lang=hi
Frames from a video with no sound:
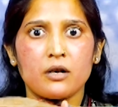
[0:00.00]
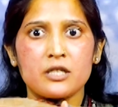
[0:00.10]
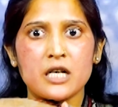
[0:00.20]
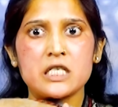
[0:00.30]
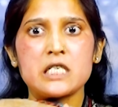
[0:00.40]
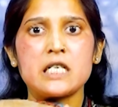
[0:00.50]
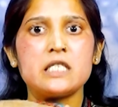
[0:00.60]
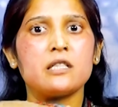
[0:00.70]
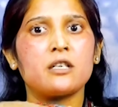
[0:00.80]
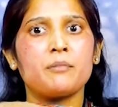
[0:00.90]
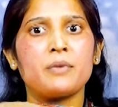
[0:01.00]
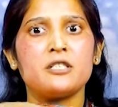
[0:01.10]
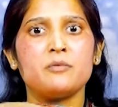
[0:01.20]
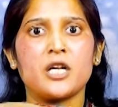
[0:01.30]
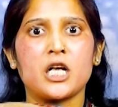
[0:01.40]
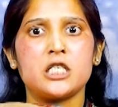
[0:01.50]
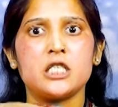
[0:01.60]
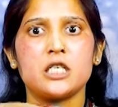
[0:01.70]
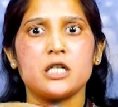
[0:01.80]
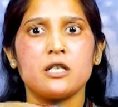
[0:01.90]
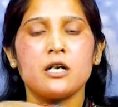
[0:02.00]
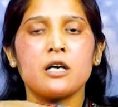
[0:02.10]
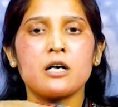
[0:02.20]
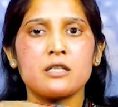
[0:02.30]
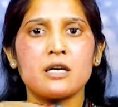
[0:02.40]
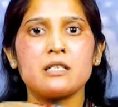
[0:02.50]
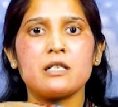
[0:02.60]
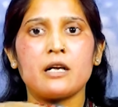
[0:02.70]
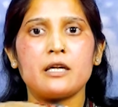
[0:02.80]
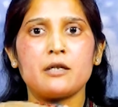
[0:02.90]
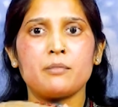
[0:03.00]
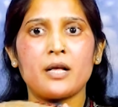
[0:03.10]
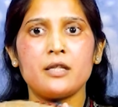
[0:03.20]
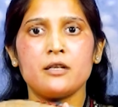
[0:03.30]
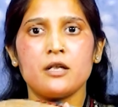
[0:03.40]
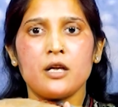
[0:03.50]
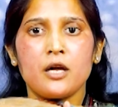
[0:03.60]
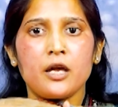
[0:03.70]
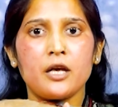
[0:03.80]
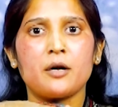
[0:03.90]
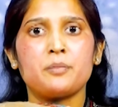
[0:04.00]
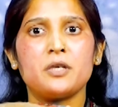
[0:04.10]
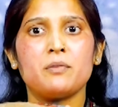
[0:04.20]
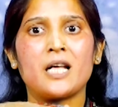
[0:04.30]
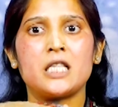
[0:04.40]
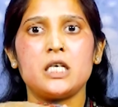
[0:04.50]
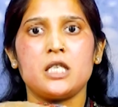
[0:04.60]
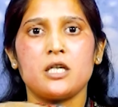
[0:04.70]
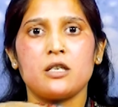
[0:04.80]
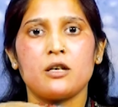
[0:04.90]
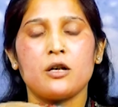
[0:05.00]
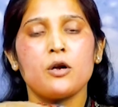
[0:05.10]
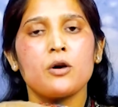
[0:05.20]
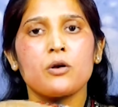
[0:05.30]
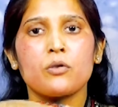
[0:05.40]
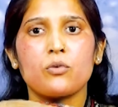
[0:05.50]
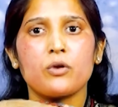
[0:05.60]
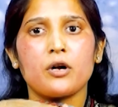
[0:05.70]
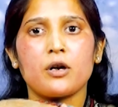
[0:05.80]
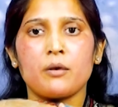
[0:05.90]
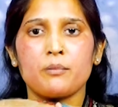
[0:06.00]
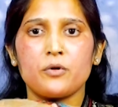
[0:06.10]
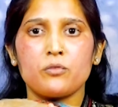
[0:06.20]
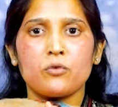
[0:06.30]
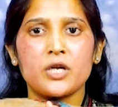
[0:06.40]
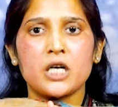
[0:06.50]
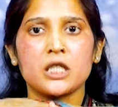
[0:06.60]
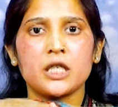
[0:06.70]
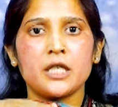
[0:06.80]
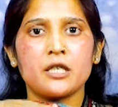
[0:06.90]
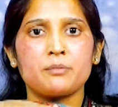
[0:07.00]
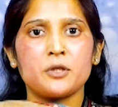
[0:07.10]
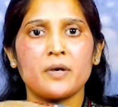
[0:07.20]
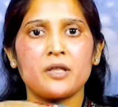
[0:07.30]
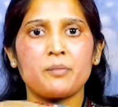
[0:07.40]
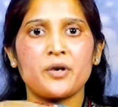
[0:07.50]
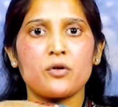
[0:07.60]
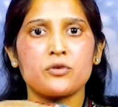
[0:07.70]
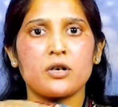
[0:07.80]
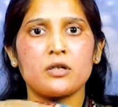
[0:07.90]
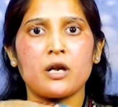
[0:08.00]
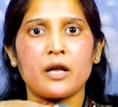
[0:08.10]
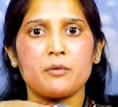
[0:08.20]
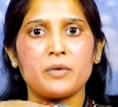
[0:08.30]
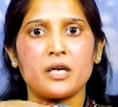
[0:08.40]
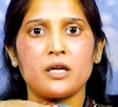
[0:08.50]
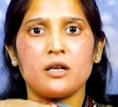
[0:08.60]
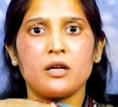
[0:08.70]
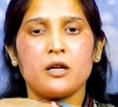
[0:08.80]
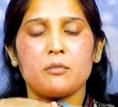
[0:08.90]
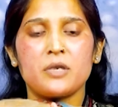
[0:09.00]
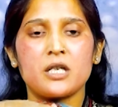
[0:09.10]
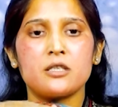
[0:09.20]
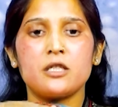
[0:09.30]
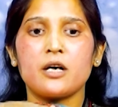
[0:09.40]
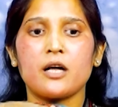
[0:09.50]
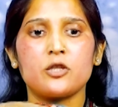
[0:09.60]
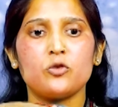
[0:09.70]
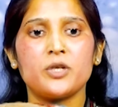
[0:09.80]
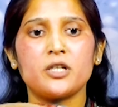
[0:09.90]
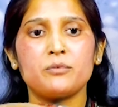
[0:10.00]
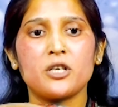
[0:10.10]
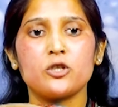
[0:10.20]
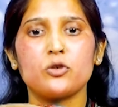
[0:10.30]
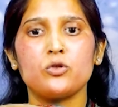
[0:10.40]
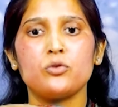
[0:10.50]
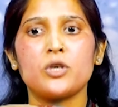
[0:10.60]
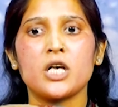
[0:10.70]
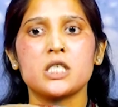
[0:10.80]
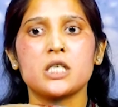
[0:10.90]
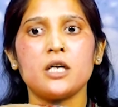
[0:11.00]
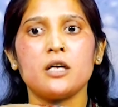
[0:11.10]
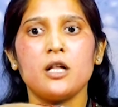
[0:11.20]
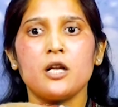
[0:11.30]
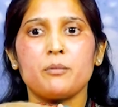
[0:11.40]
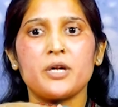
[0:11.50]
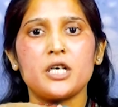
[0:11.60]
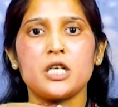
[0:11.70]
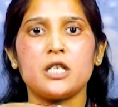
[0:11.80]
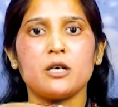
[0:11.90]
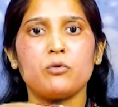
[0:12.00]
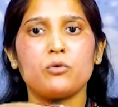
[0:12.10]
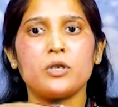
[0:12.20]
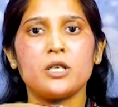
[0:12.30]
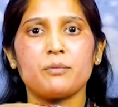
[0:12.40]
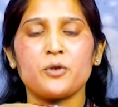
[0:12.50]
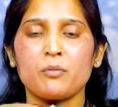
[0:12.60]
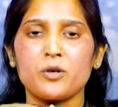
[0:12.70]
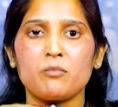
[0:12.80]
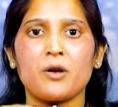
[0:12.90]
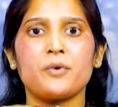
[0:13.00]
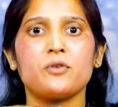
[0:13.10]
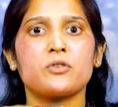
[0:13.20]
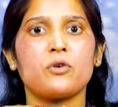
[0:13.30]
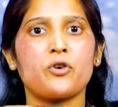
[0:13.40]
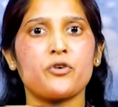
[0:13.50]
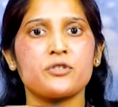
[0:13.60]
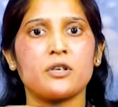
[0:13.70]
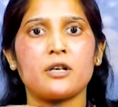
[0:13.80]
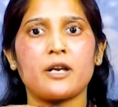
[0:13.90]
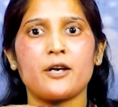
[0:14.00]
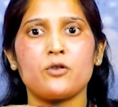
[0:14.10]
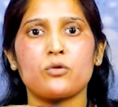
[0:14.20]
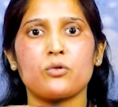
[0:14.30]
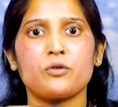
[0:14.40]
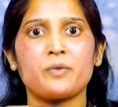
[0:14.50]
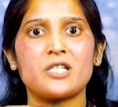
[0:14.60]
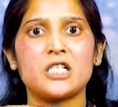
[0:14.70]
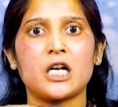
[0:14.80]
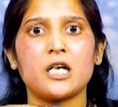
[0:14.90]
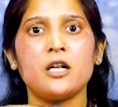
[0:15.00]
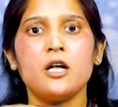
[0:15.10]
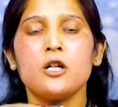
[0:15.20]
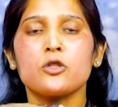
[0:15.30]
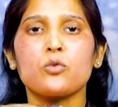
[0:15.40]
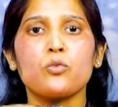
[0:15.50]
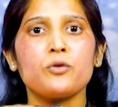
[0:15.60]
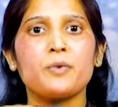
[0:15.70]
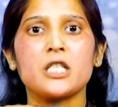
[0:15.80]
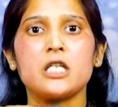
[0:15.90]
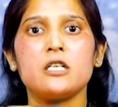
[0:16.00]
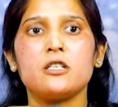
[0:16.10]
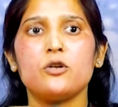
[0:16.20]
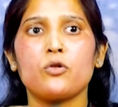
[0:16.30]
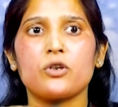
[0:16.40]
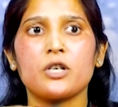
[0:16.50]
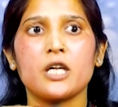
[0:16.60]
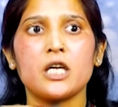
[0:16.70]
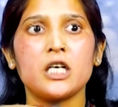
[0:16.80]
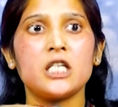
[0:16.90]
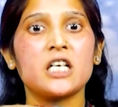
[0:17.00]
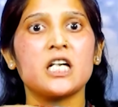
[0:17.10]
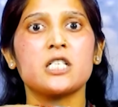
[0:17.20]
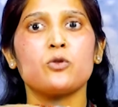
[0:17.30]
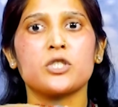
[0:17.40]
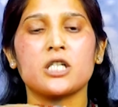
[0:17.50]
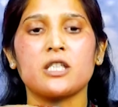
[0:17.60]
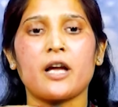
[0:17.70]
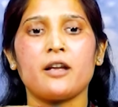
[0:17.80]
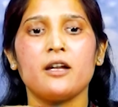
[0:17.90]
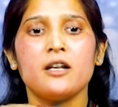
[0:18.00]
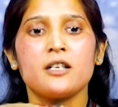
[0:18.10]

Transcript: अरदास लगाई संत रामपाल जी महाराज जी से अरदास लगाने के बाद एक हफ्ते बाद ही हमने उन्होंने कहा था एक हफ्ते बाद आप अल्ट्रासाउंड कराया मैंने मैंने कहा दिखाती हूँ मैंने कहा दर्द क्यों नहीं उठा इसके मैंने कहा ठीक है बिल्कुल ये हमने वहाँ पर इसका ऑल्ट्रासाउंड कराया डॉक्टरों के पास जाकर तो कोई पथरी नहीं थी डॉक्टर कह रहे कि ये कैसे हो सकता है